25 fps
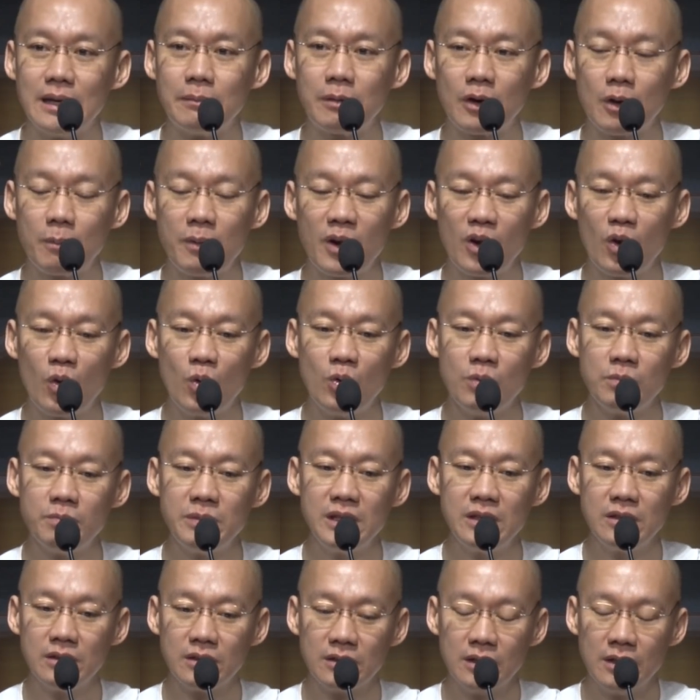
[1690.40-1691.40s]
นะเพราะพระอง
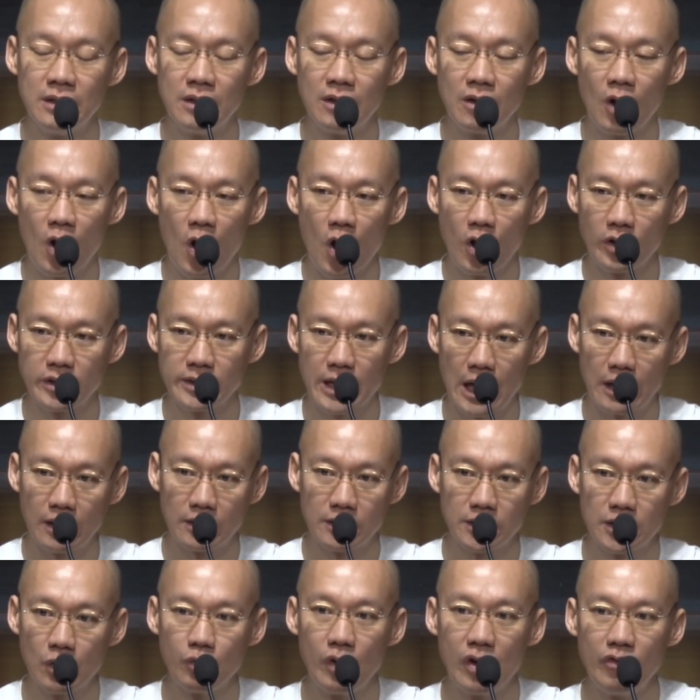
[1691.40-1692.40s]
ค์เพิ่งออกจา
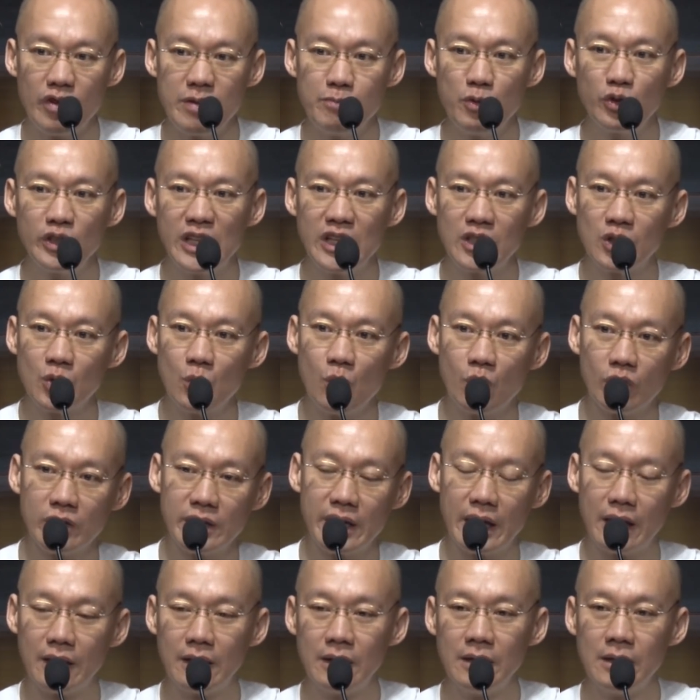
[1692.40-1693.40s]
กเสวยวิมุติสุข
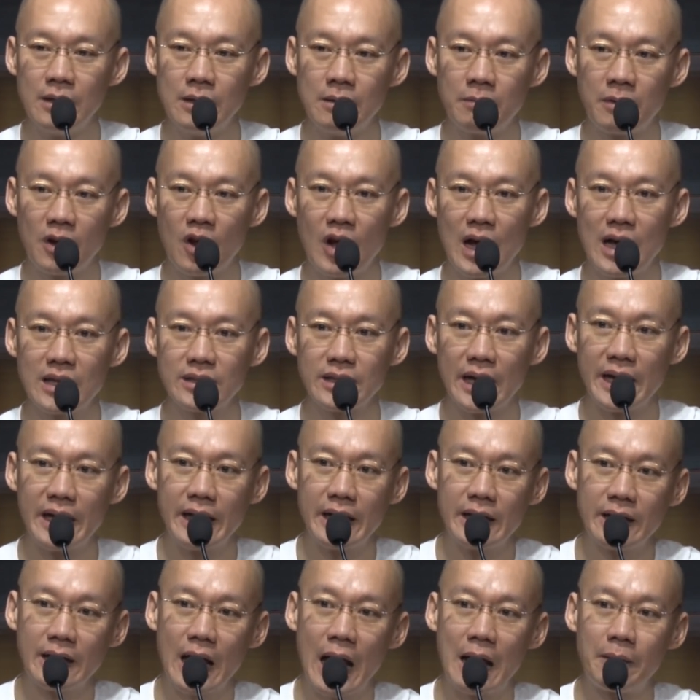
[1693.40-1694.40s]
เนี่ยเพราะอาศั
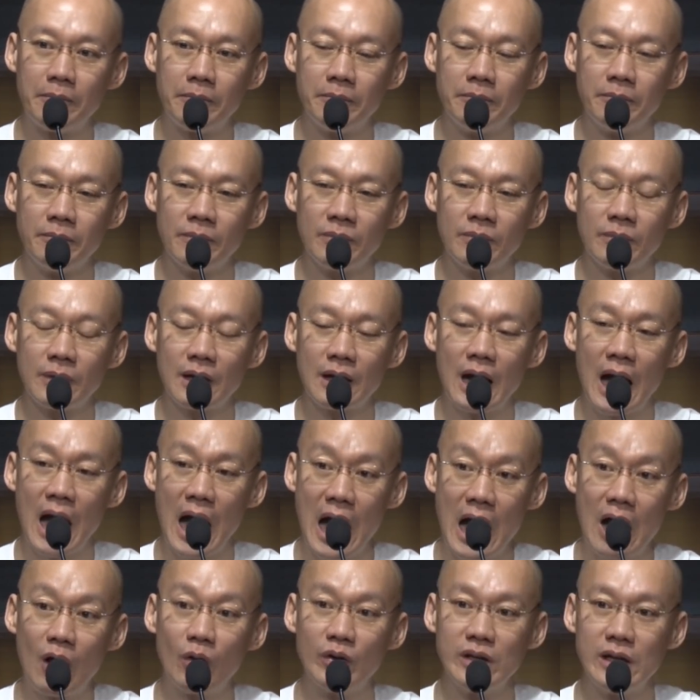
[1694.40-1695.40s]
ยคำ
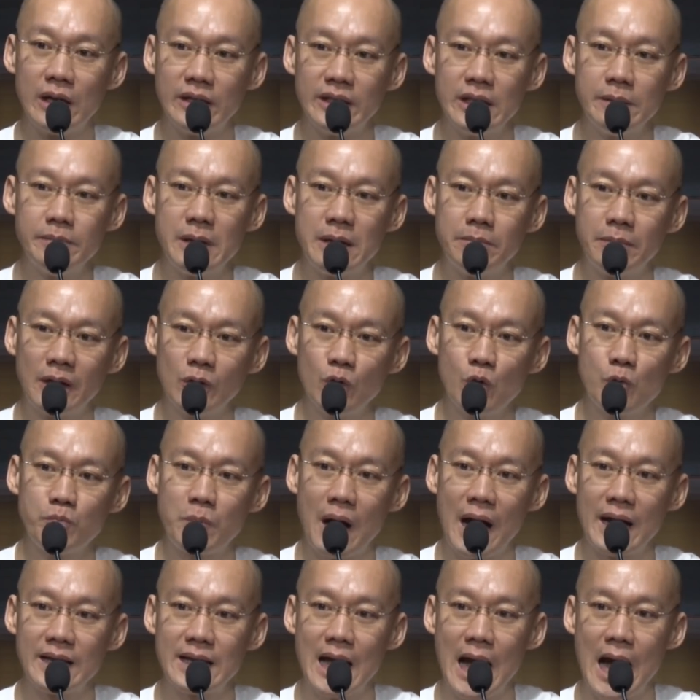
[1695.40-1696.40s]
ข้าวเนี่ยที่เป็นมัทุ
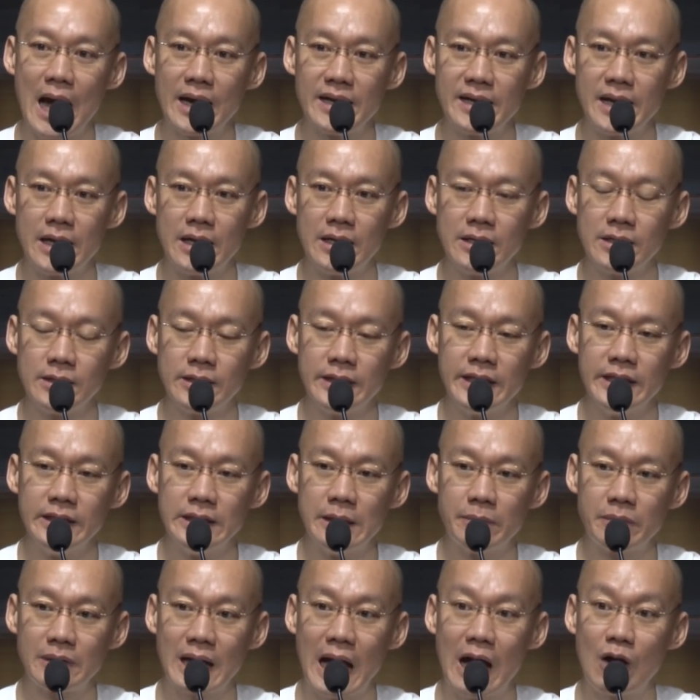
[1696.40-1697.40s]
ปายาตเนี่ยสี
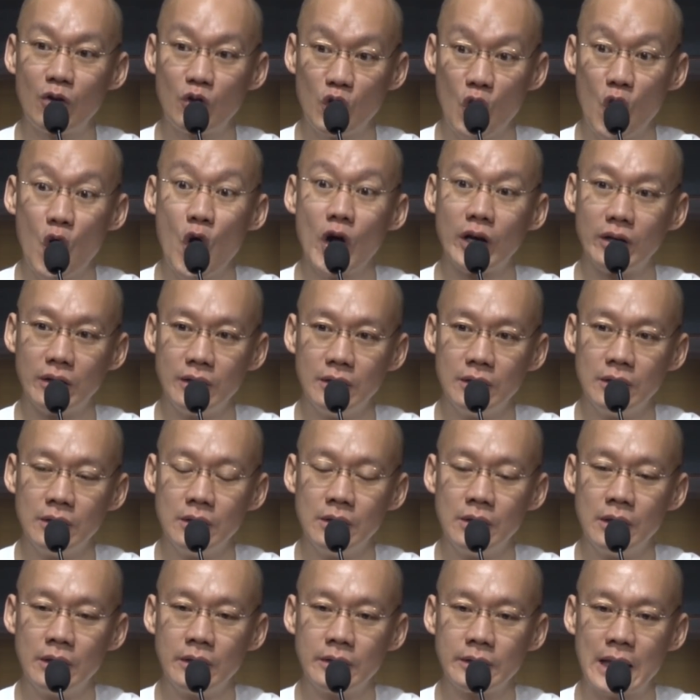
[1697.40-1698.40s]
ก้อน
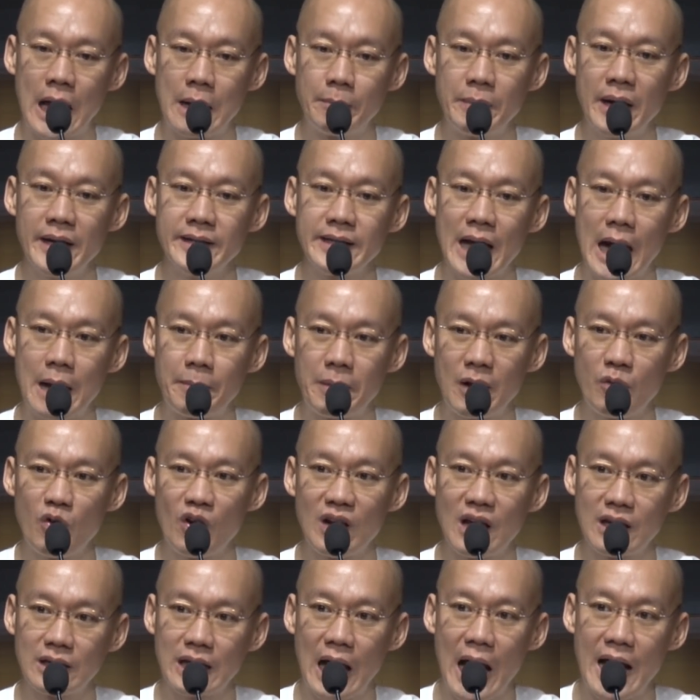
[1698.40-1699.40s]
ทำให้ยังพระ
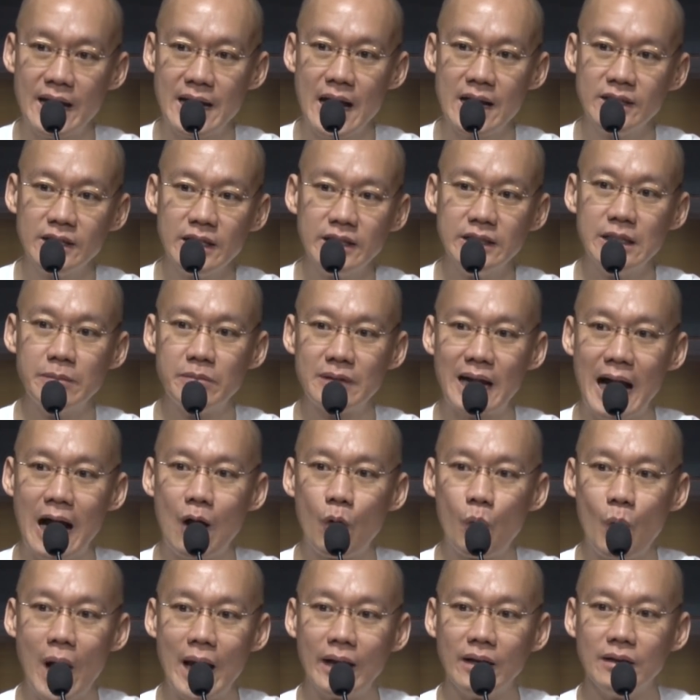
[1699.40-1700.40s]
วรากายได้
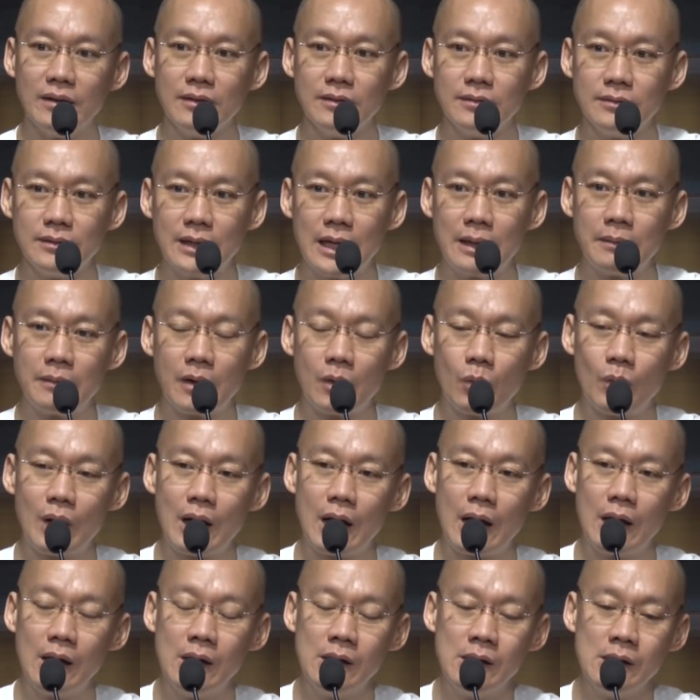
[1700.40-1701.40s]
49 วันนะเพราะ
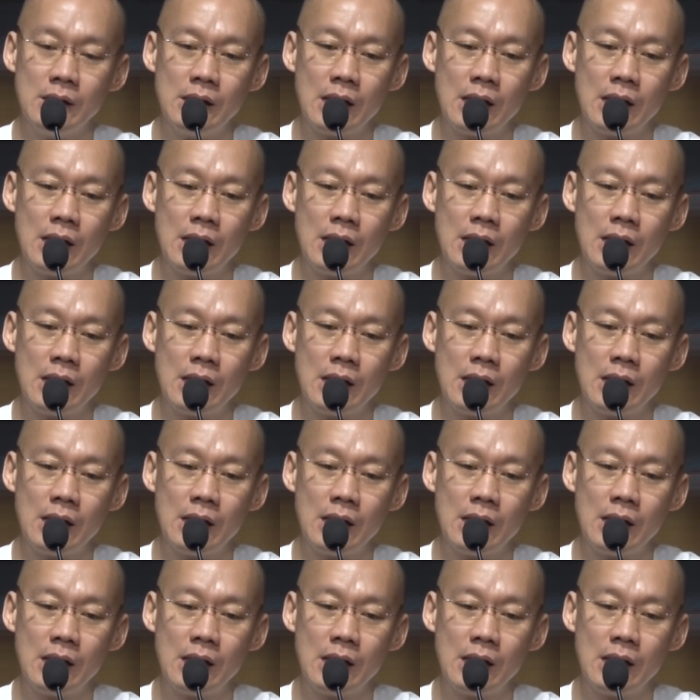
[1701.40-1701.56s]
ว่า